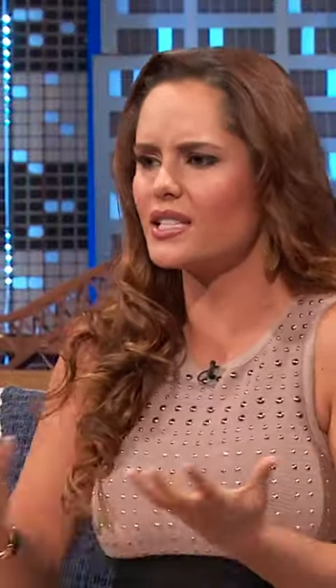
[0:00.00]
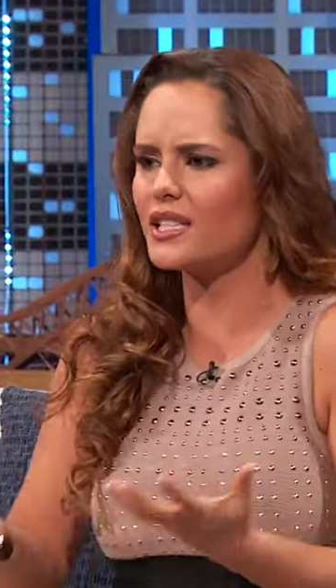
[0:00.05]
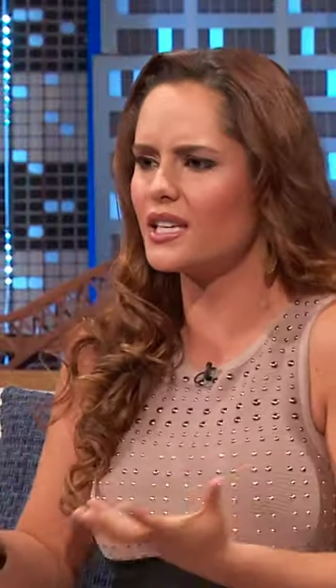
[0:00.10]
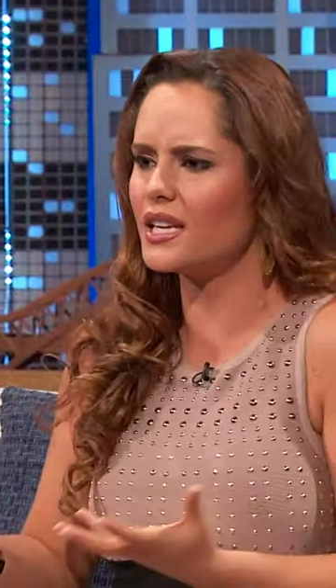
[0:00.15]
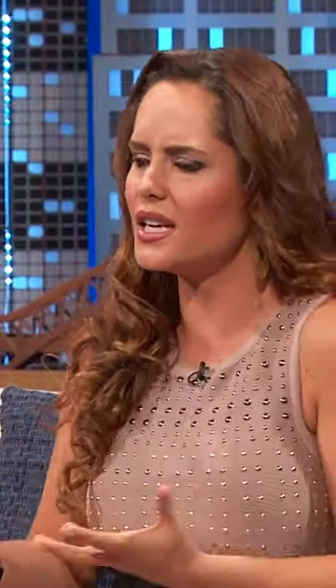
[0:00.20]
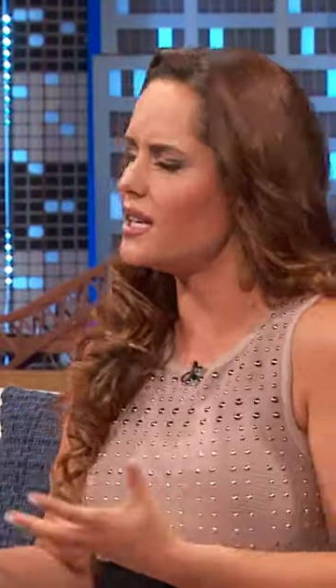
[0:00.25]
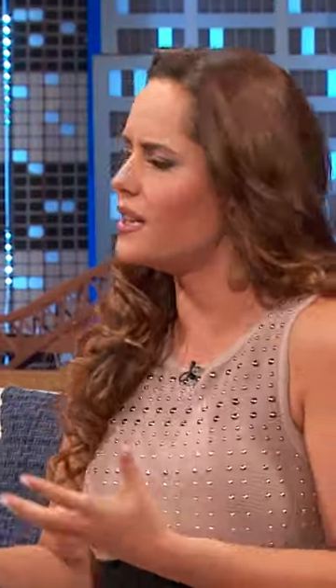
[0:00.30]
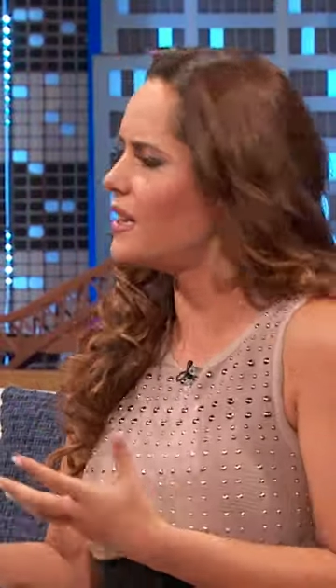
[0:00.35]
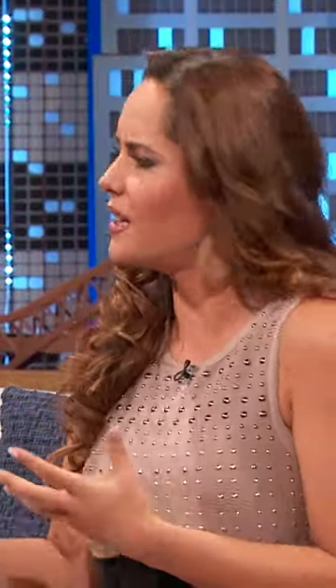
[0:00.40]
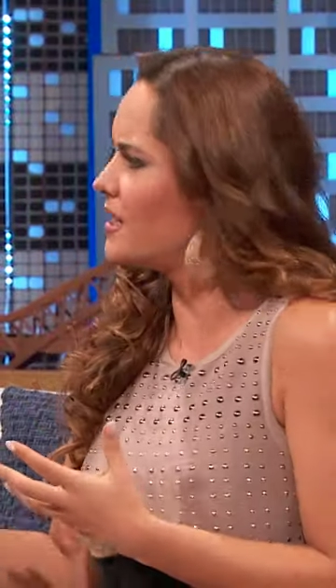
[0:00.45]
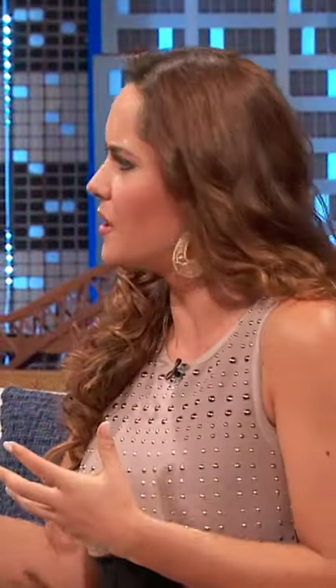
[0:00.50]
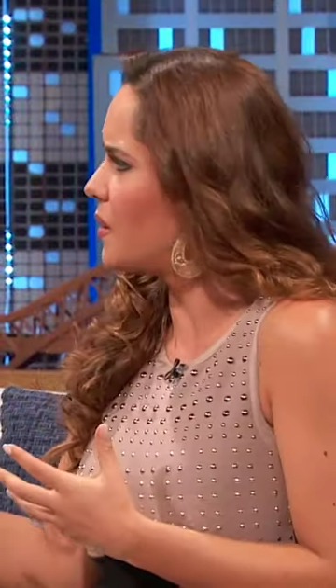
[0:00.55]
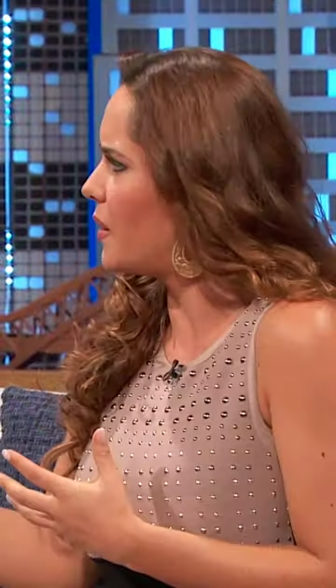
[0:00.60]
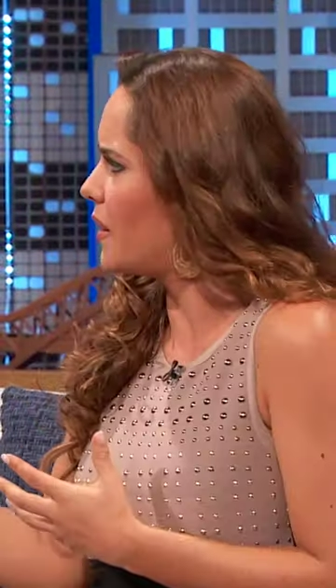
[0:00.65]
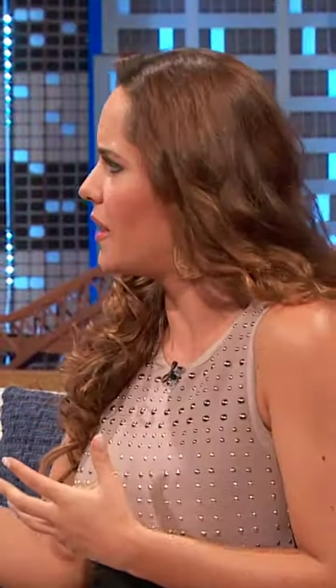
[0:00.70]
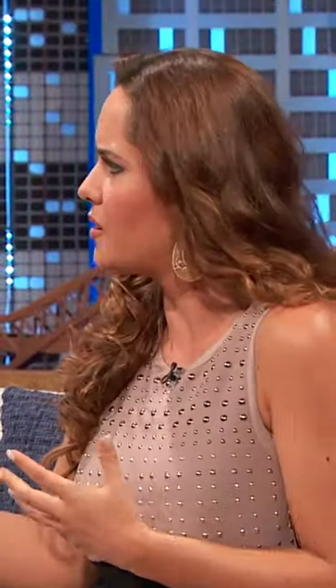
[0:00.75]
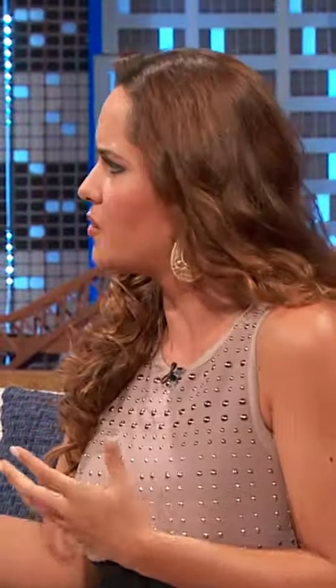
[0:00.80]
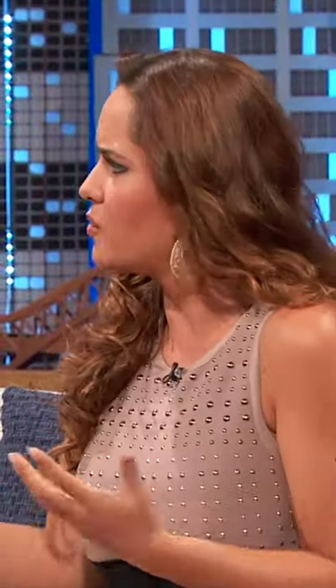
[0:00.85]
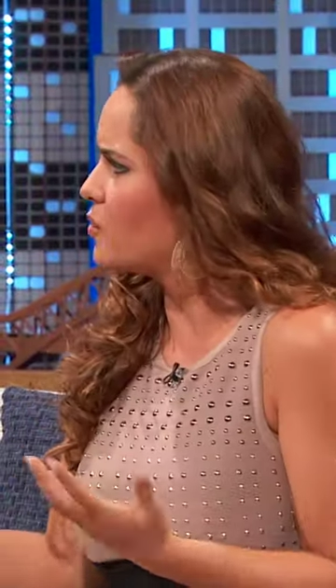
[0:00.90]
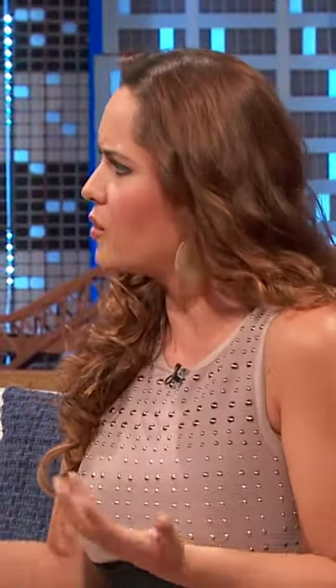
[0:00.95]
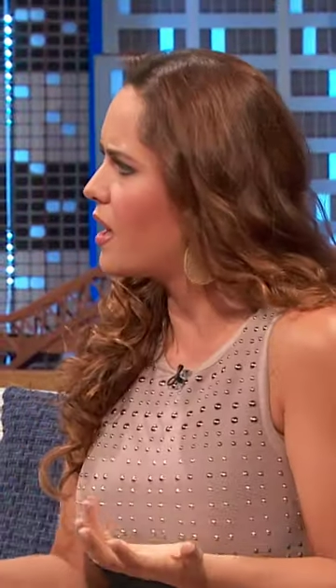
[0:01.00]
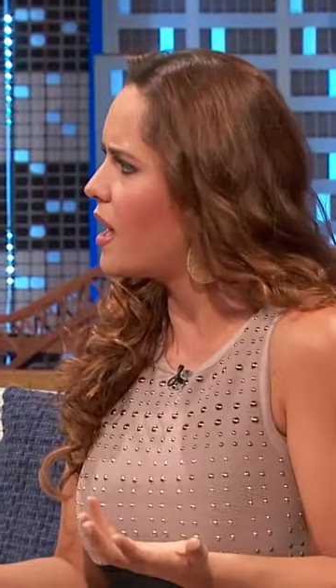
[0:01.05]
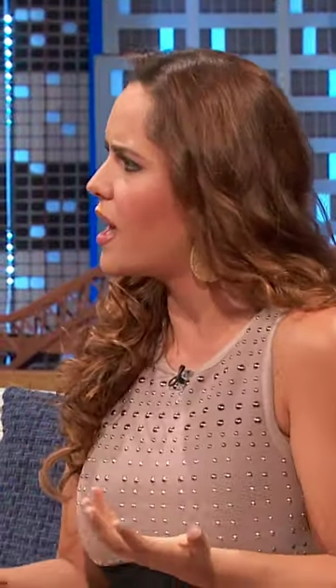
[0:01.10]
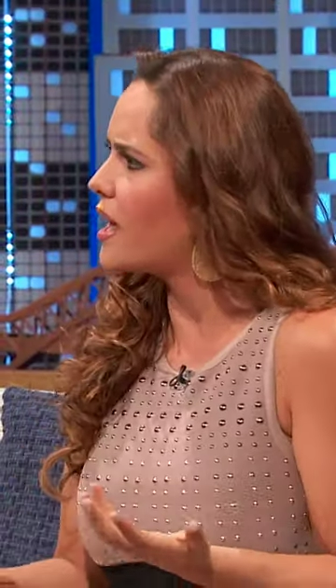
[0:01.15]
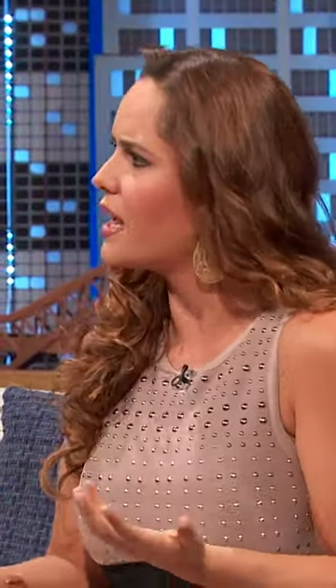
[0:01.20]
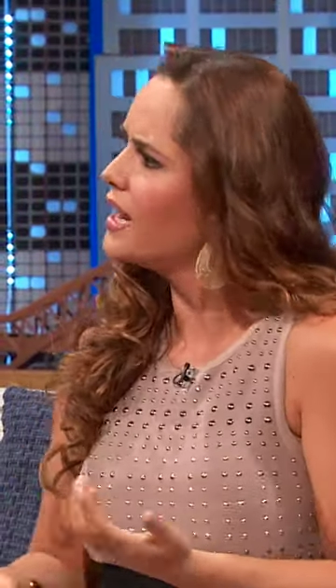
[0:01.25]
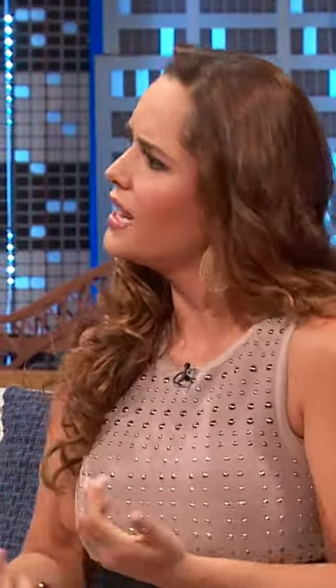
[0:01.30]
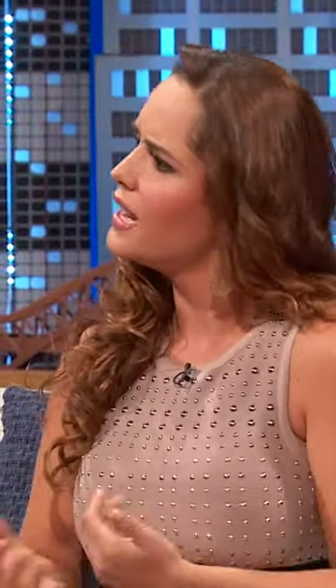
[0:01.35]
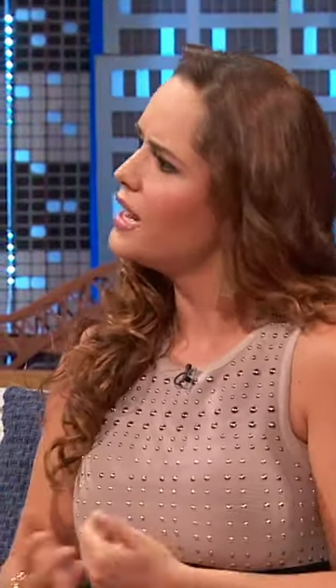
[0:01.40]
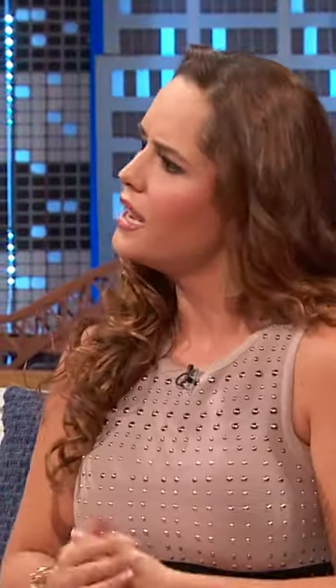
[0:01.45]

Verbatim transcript: chiquita y se va a desnudar?